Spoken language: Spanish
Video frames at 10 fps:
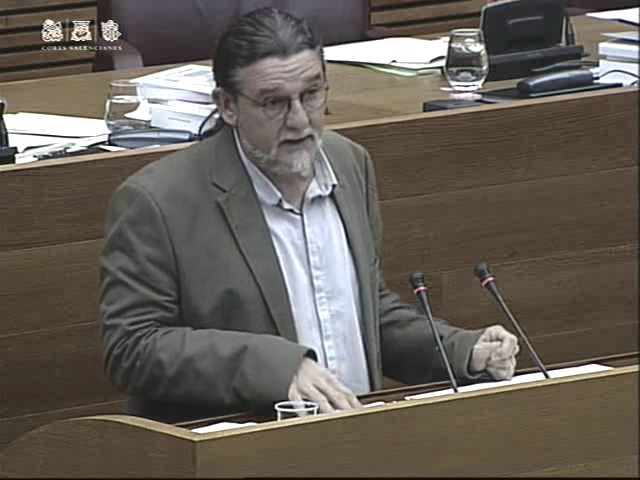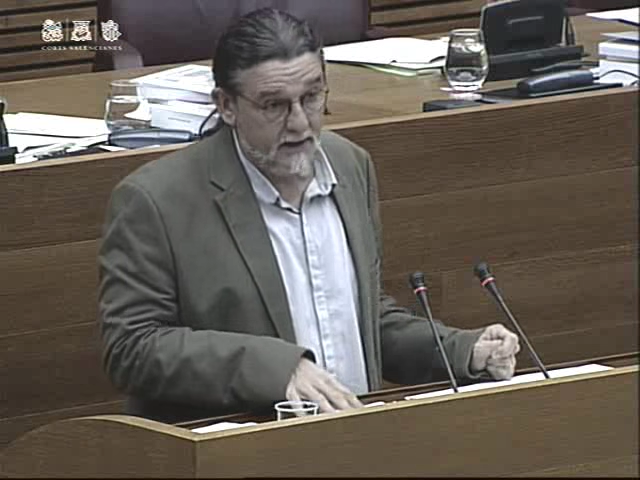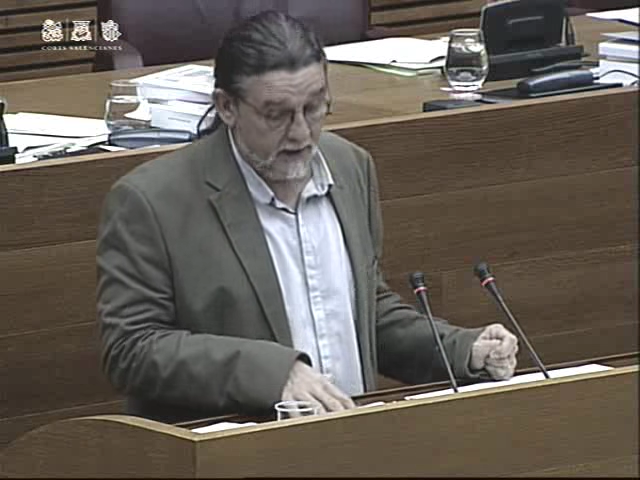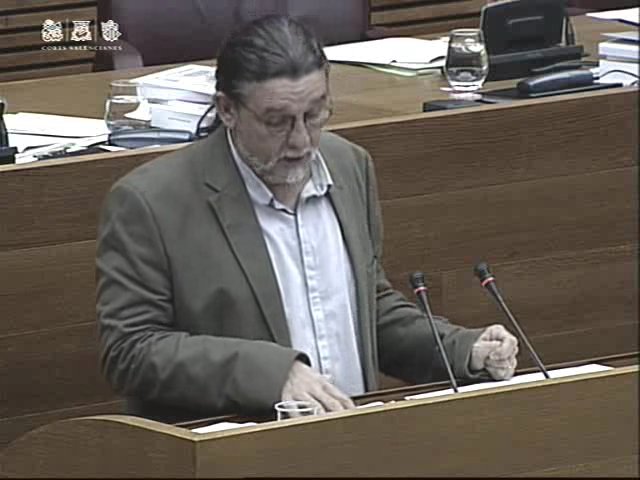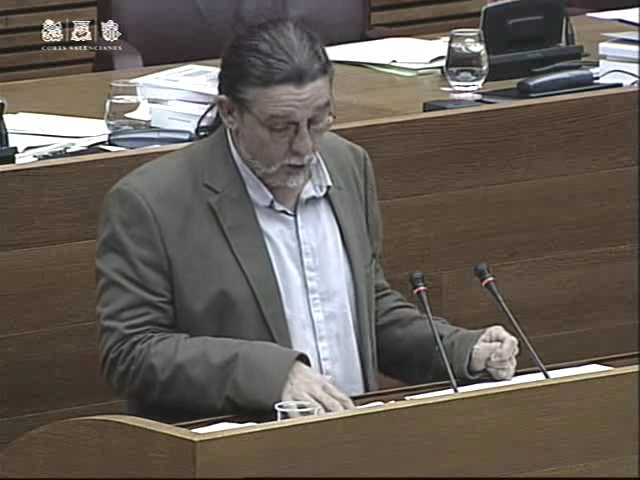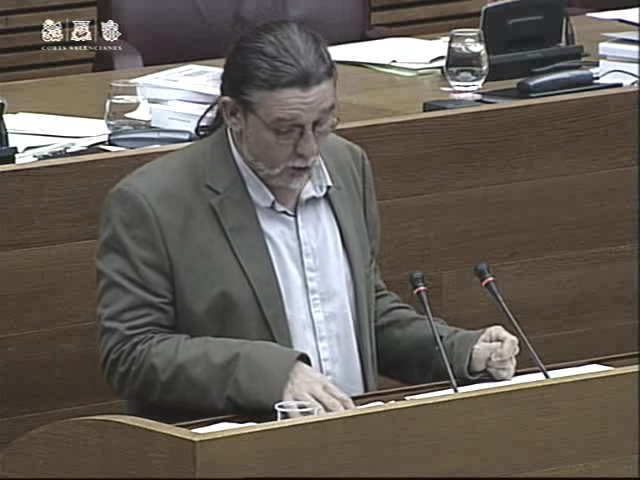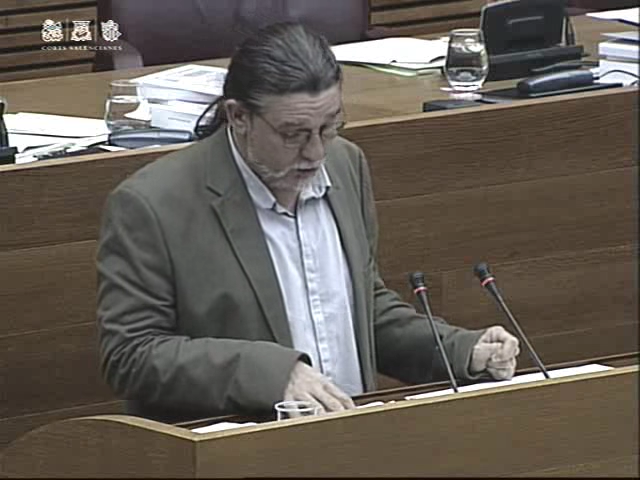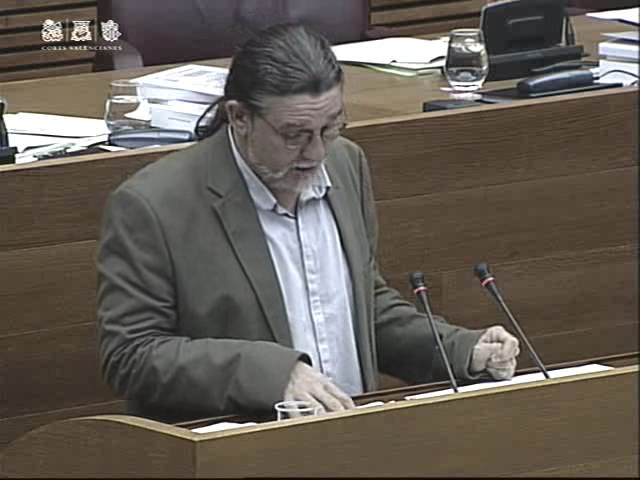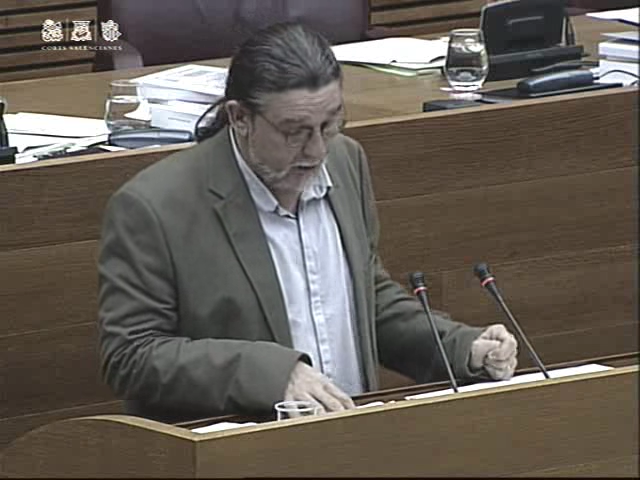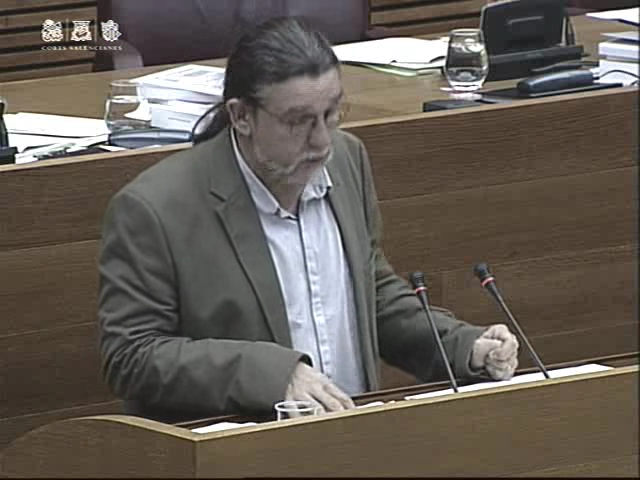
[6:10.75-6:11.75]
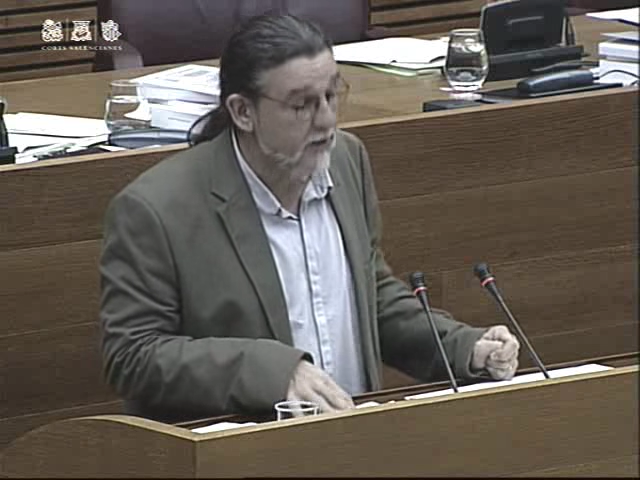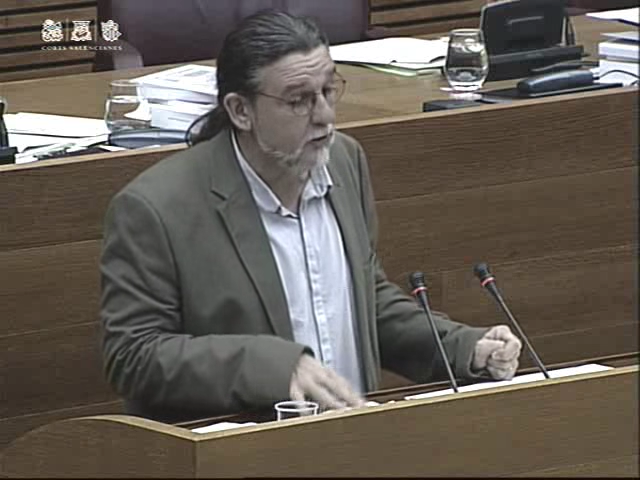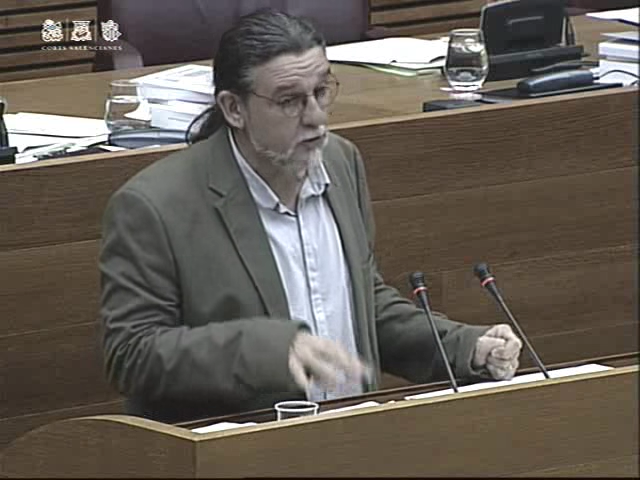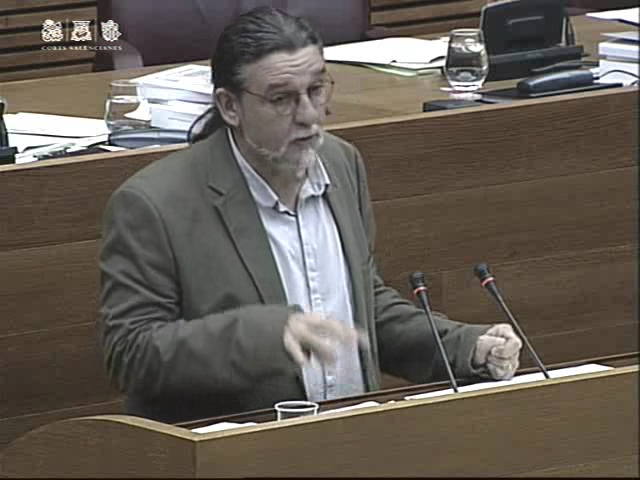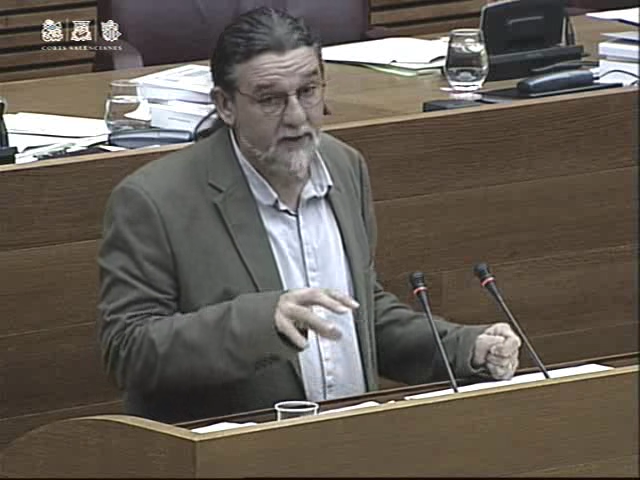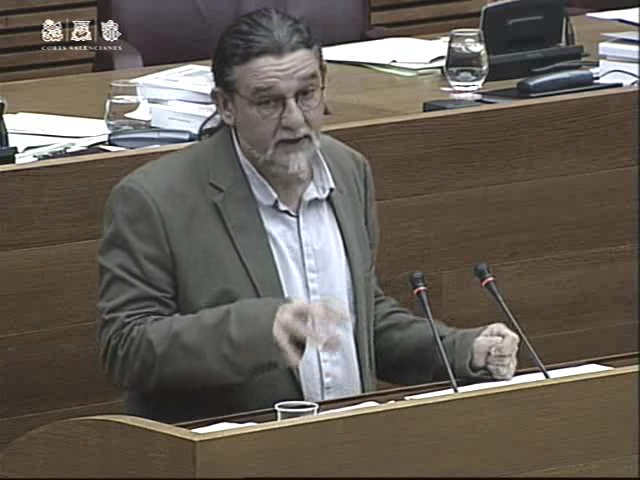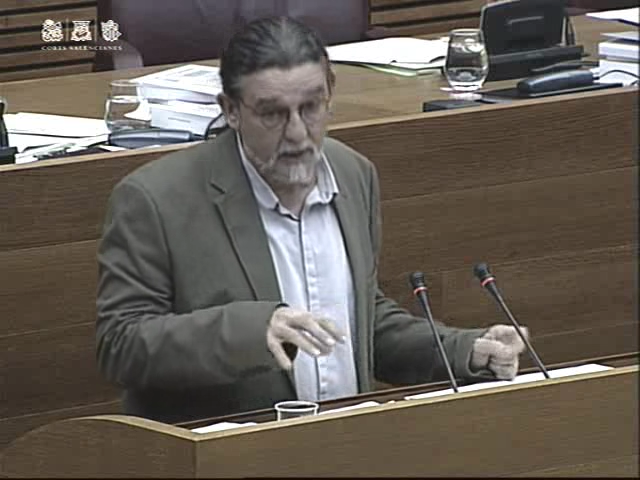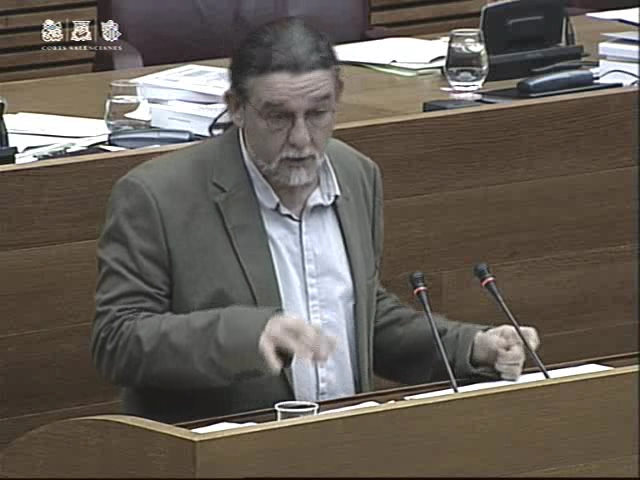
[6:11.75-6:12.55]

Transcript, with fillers: en los, ciclos combinados